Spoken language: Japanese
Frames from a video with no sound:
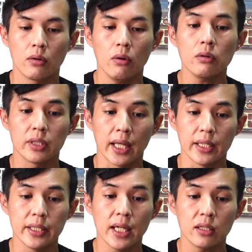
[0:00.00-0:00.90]
ほんで
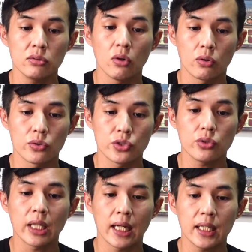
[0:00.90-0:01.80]
にひゃくろく
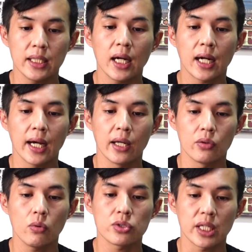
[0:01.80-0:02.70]
じゅうななにんが解
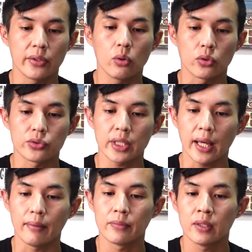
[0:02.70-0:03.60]
雇したようです
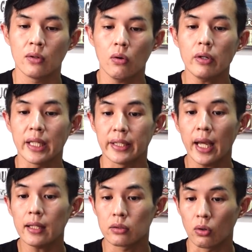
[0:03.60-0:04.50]
ね。ほいで
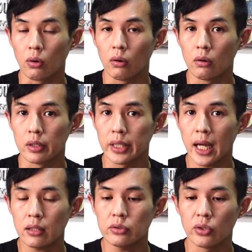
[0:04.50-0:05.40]
にゃんとに
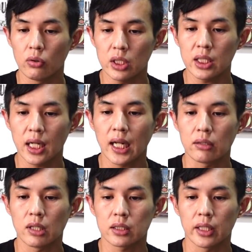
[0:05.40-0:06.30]
ひゃくよにんが亡
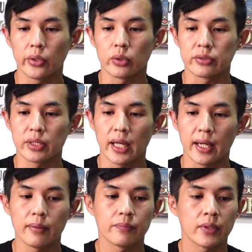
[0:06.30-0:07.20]
くなったようです
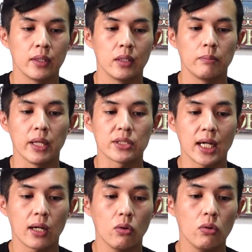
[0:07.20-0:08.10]
ね。め
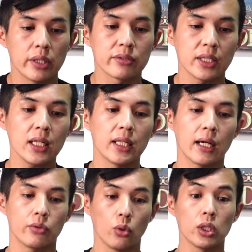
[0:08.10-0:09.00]
ちゃんこ多いですね、に
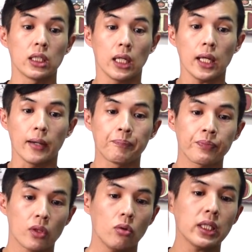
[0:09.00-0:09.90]
ひゃくよにんでね。
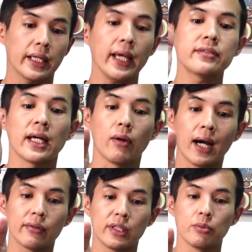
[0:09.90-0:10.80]
これで現在
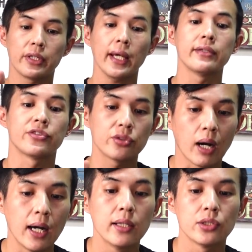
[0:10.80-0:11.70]
のアクティブケース
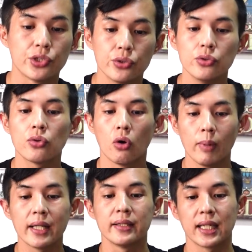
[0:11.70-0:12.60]
はじゅうご
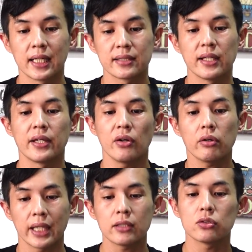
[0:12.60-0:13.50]
まんななせん
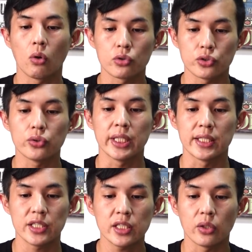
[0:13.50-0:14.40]
よんひゃくごじゅう
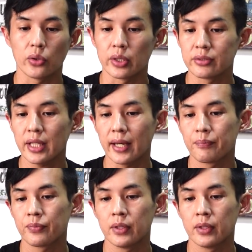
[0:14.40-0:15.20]
いちにんのようですね。